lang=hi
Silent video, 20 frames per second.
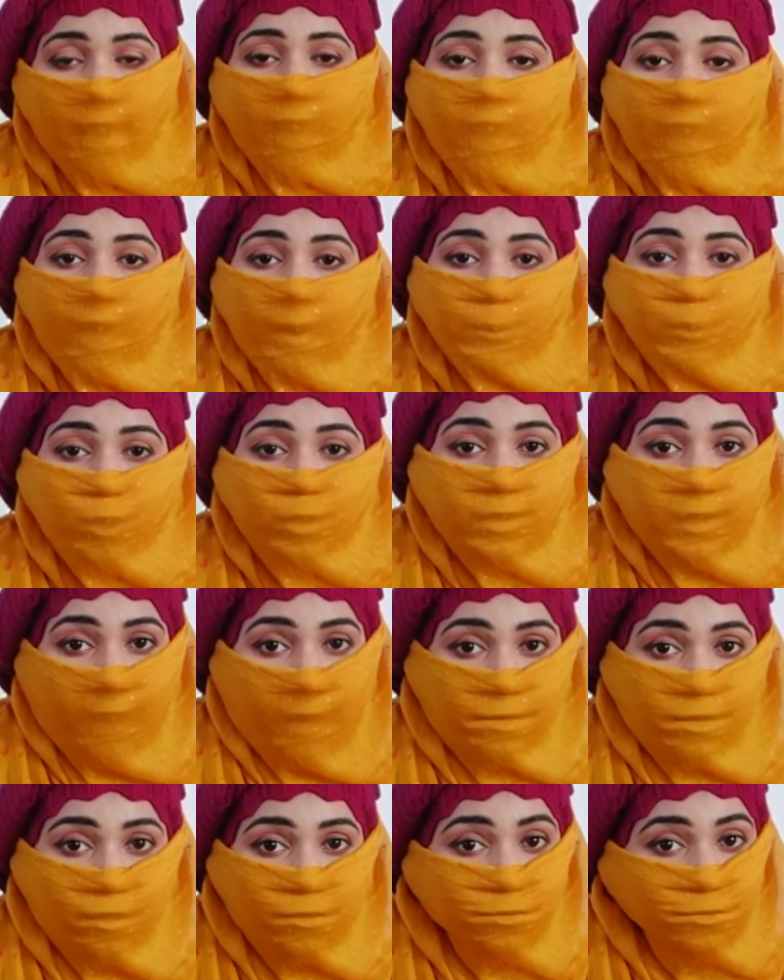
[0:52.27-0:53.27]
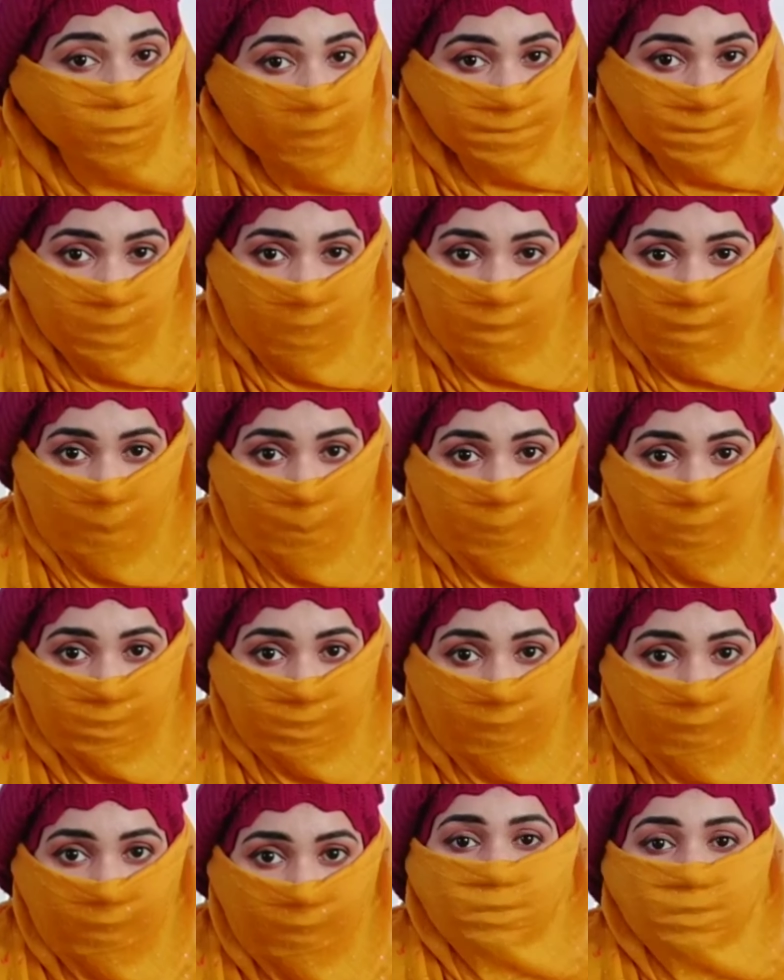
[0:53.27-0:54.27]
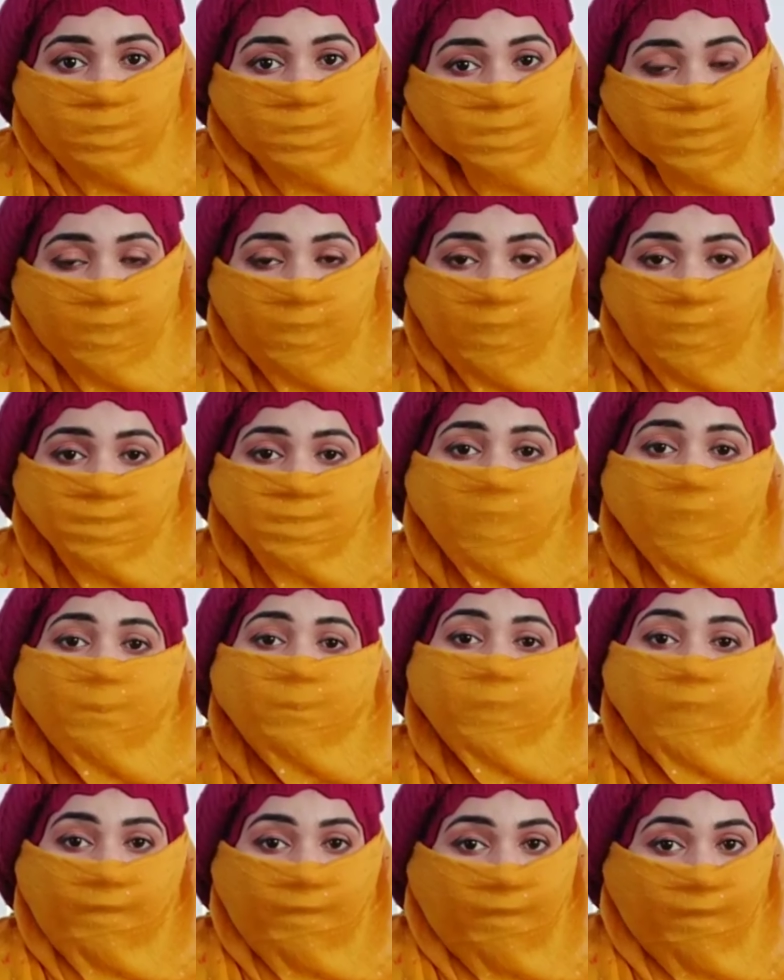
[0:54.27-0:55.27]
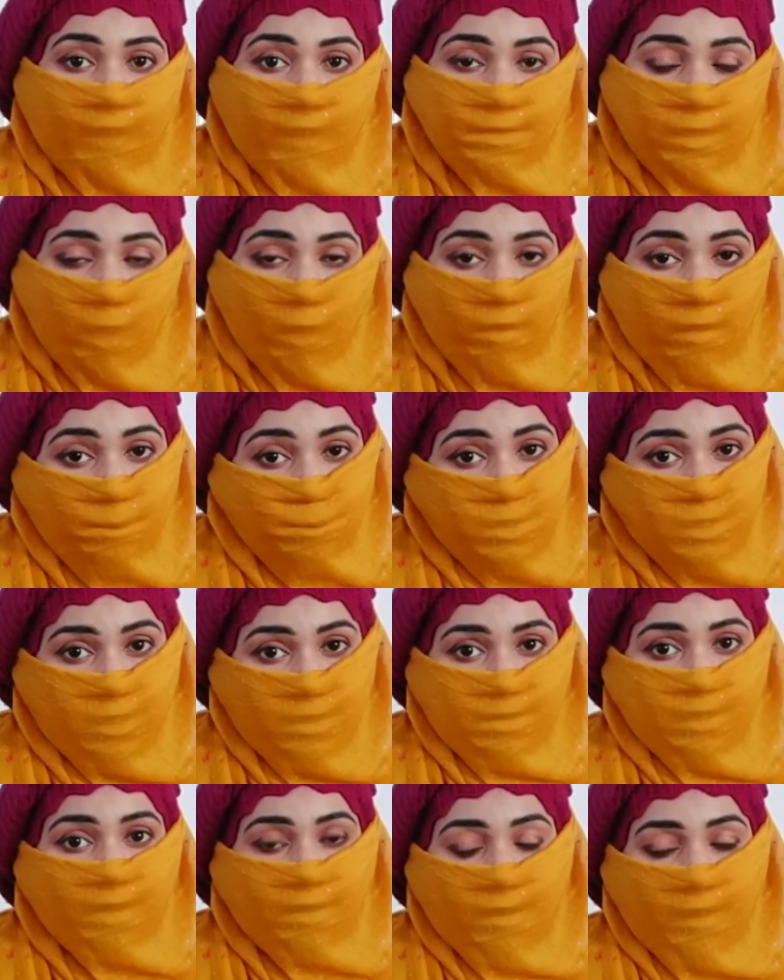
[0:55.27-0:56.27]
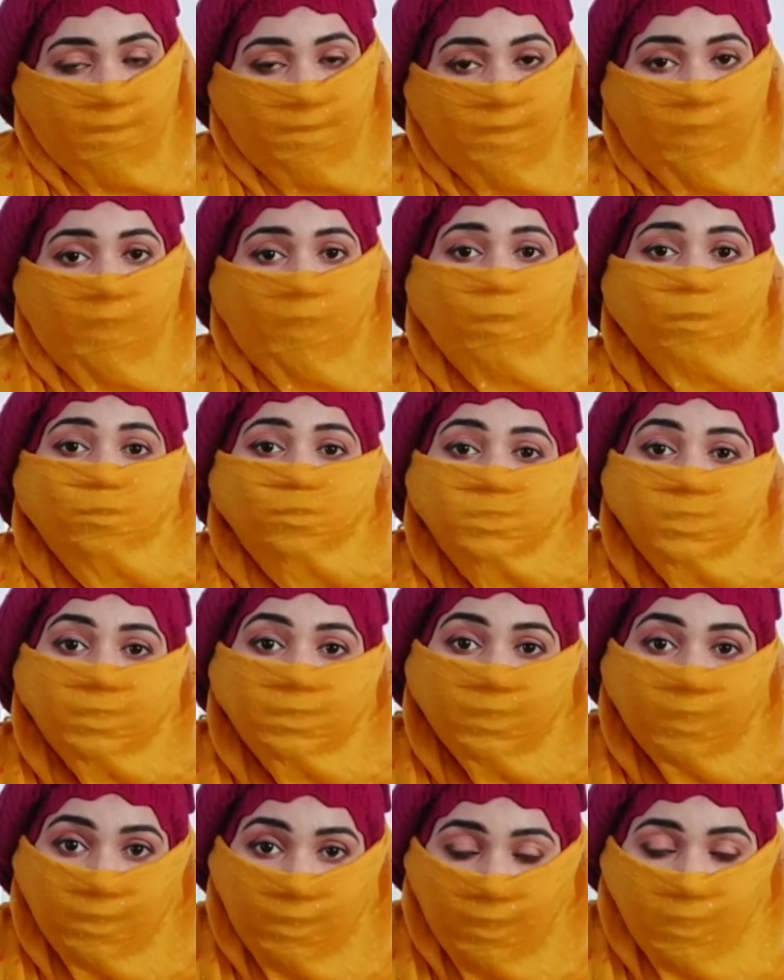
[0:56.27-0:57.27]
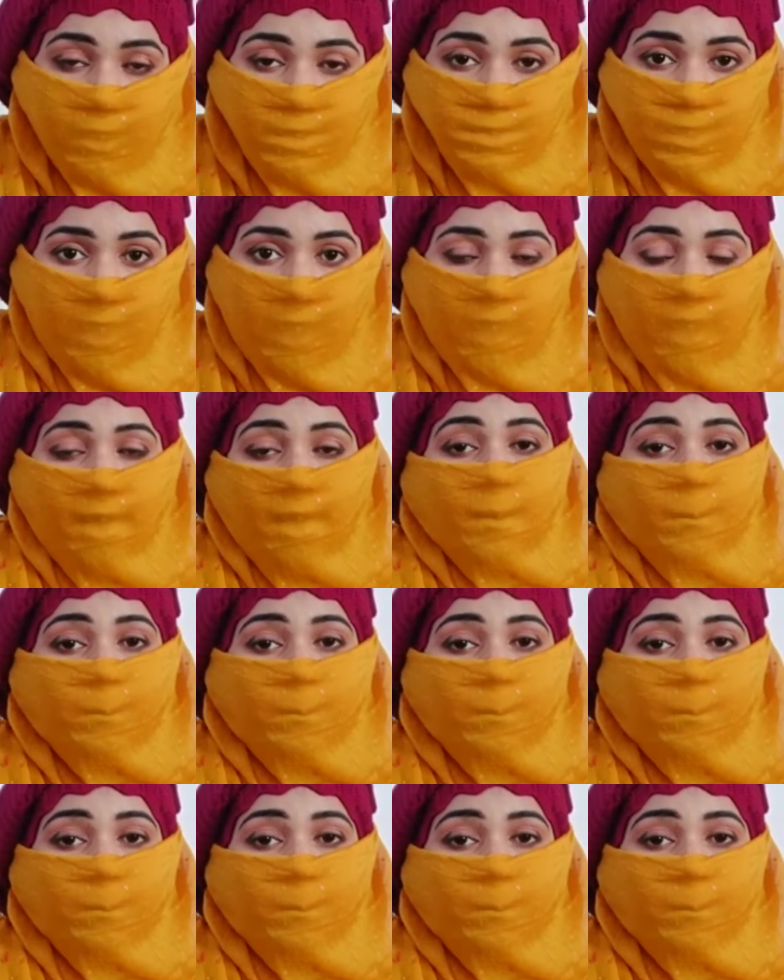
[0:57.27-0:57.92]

आपको डैंड्रफ फेस करना पड़ता है जिस तरीके से हम खाना खाते हैं और हम जिंदा रहते हैं उसी तरीके से